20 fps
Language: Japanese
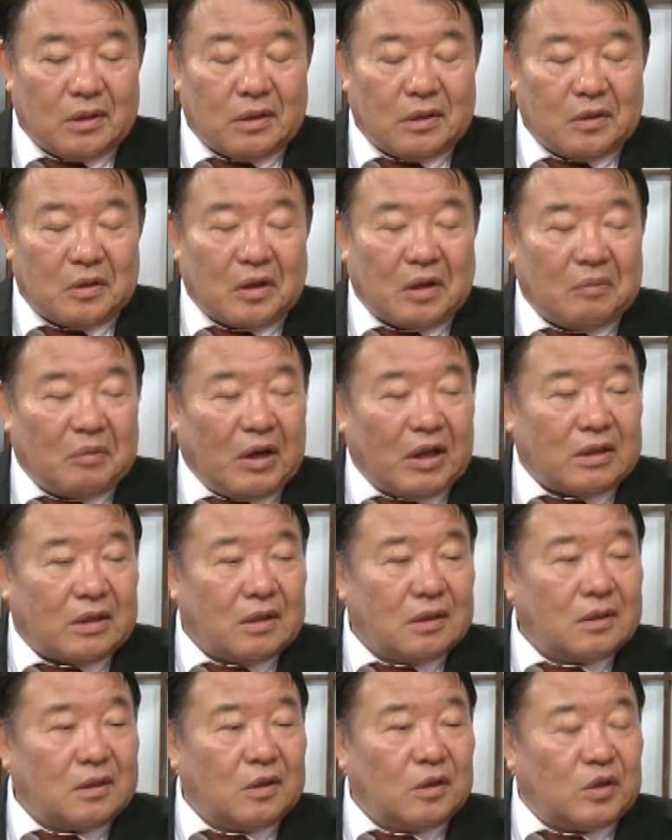だま
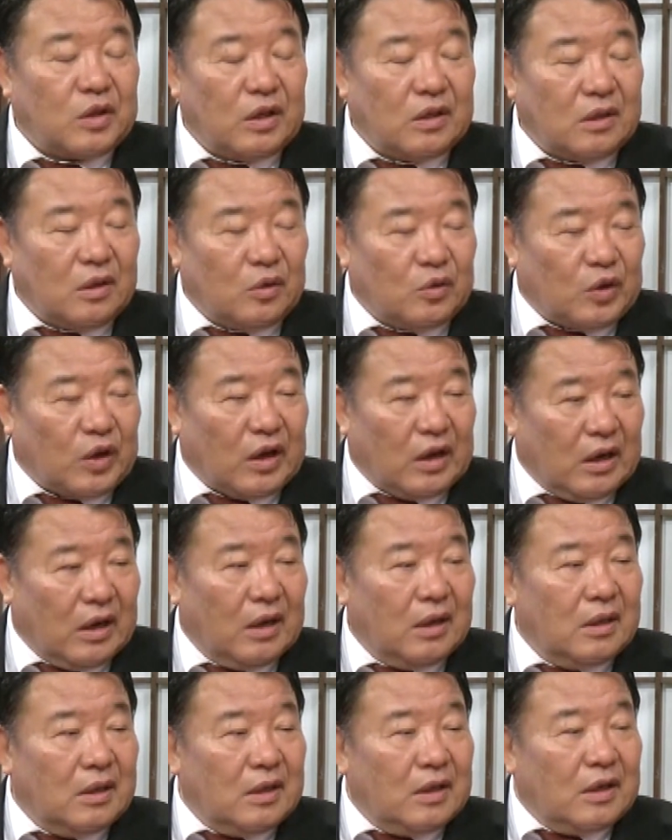あ先生のだから
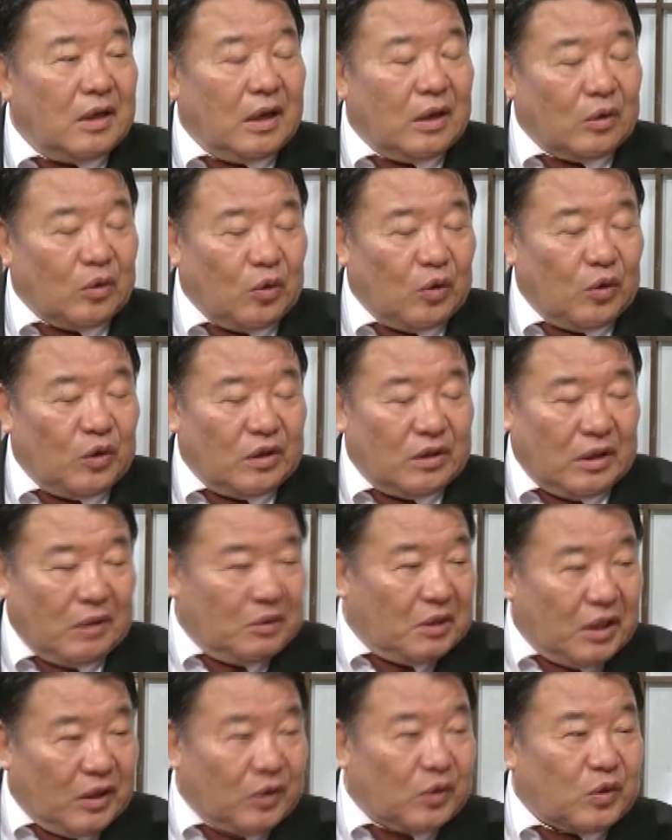あのダメ
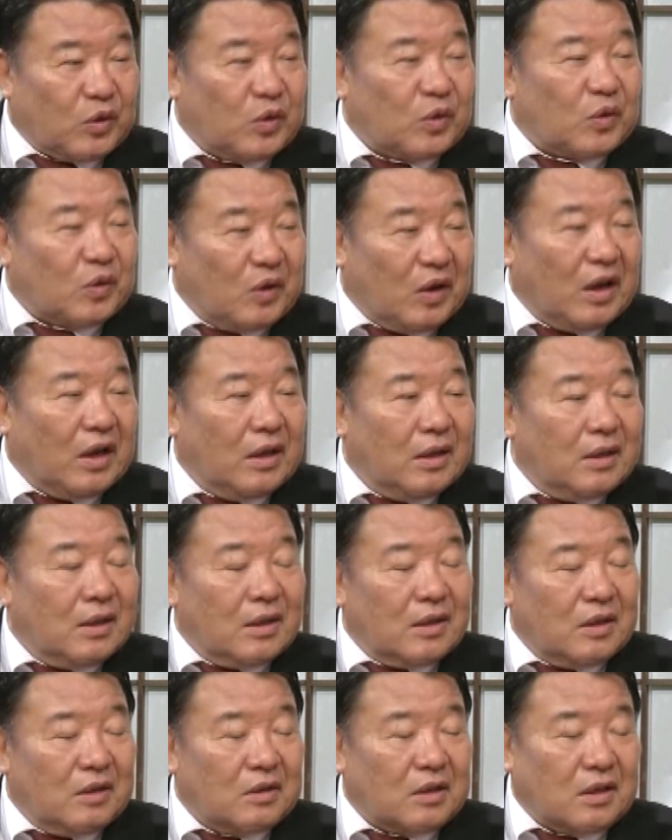だよっていうのは
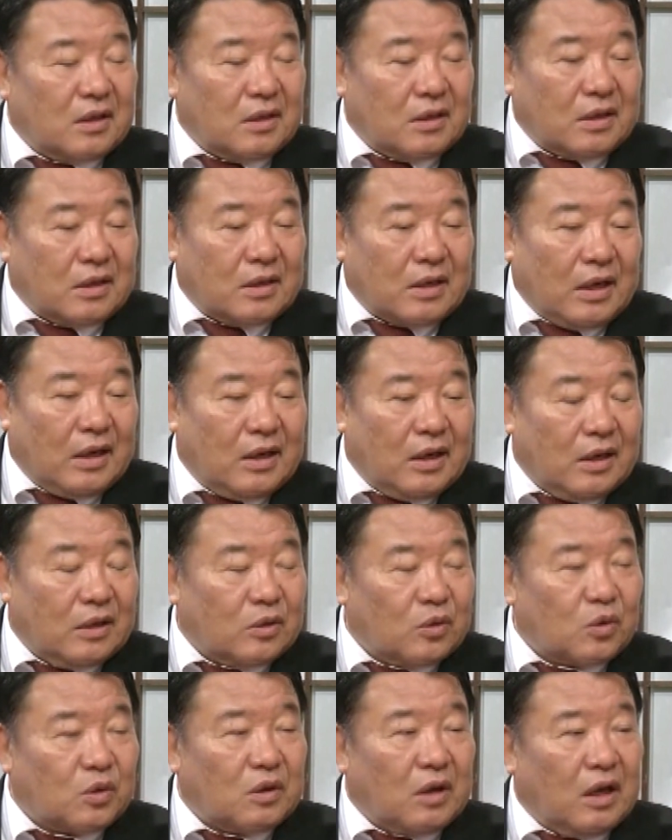彼らに
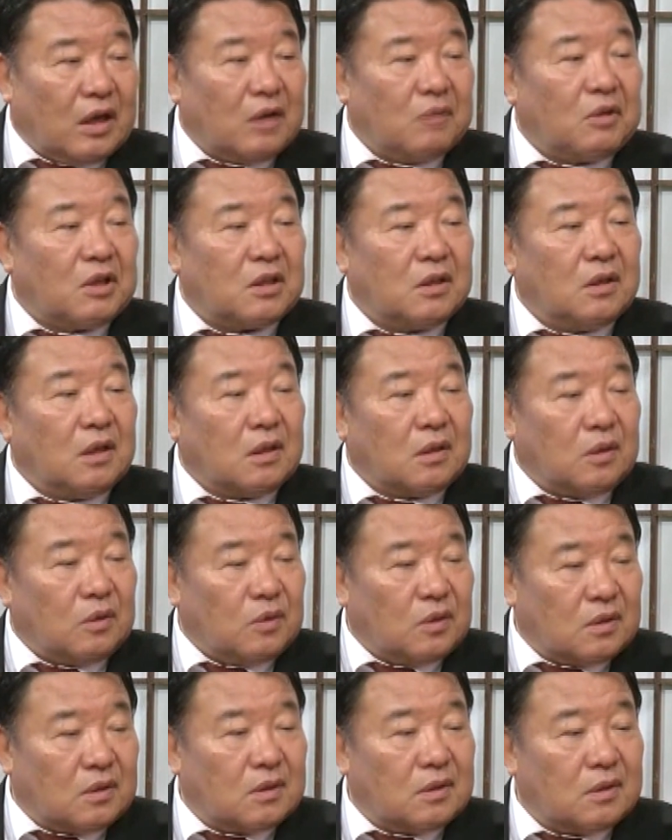とっては励ましになってるんです